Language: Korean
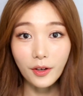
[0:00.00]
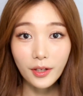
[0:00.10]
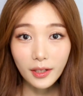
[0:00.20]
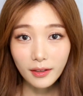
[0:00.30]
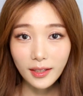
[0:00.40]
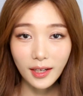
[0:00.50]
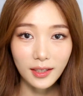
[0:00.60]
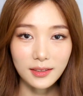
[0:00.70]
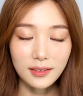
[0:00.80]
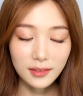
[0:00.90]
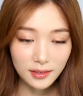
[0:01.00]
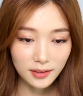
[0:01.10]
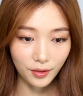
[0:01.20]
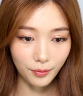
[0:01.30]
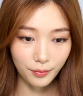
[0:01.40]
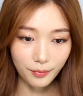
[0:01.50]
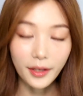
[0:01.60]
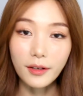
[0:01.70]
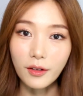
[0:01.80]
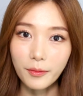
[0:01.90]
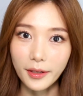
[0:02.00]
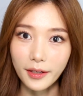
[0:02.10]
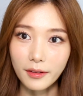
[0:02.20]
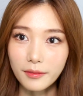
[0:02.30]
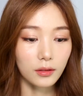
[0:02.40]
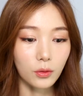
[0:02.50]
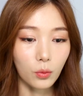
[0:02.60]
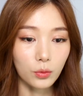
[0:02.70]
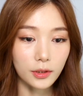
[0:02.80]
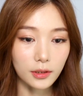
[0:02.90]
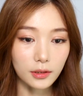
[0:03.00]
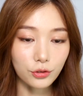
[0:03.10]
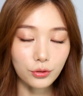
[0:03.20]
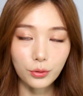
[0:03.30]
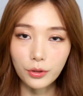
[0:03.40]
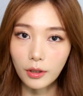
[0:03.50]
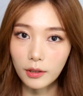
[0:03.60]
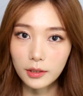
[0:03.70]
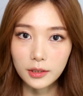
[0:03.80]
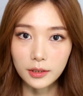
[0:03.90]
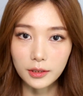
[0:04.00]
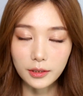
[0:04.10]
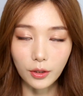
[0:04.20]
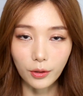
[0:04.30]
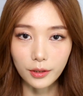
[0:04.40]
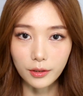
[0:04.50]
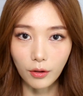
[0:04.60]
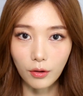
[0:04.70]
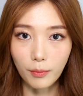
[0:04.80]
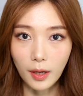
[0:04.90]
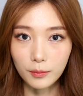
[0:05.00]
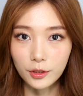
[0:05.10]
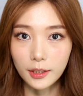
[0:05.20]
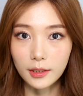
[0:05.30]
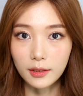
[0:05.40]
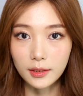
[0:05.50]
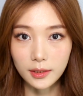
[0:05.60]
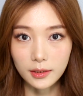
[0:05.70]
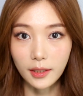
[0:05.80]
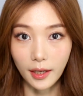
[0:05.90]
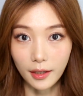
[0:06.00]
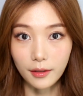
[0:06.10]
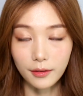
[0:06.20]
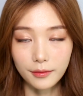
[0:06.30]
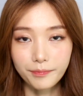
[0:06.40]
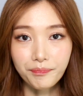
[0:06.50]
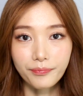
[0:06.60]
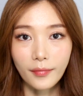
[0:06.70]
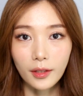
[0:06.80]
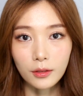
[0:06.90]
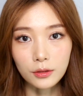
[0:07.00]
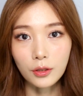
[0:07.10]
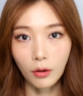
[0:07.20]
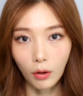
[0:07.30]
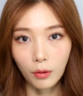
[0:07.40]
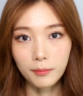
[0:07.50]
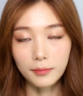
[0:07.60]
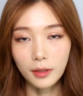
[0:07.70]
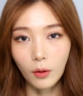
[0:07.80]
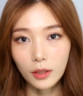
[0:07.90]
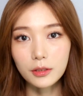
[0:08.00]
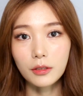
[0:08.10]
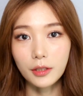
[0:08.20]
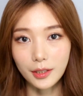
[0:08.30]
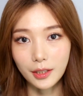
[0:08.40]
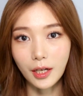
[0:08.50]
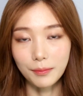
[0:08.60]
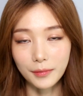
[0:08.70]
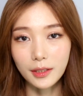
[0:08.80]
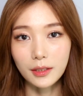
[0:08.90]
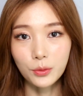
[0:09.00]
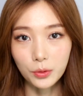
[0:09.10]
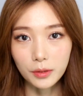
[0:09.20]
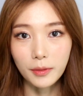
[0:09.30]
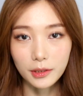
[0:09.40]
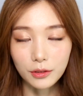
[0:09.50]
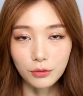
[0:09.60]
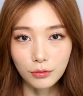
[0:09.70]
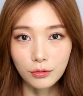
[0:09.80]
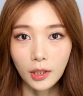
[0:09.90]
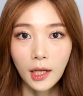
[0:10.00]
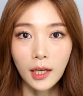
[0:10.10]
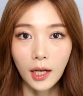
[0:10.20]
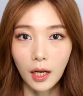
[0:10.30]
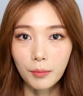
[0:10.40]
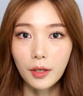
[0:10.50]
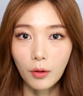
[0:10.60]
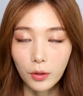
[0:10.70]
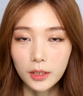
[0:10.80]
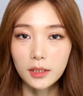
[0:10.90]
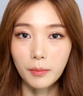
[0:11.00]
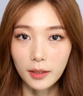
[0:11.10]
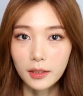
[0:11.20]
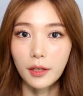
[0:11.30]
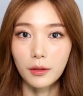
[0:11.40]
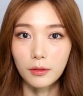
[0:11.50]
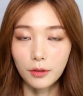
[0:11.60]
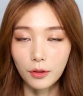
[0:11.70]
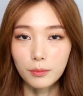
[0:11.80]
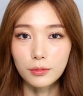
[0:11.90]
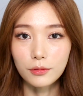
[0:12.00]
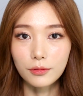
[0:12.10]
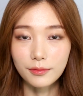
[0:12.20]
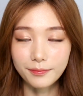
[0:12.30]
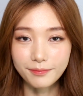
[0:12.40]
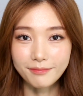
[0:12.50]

여리여리한 그런 메이크업이에요. 그래서 오늘 튜토리얼은 여기서 마무리를 지을게요. 저처럼 환절기, 감기 조심하시고 감기 걸리지 마세요, 여러분.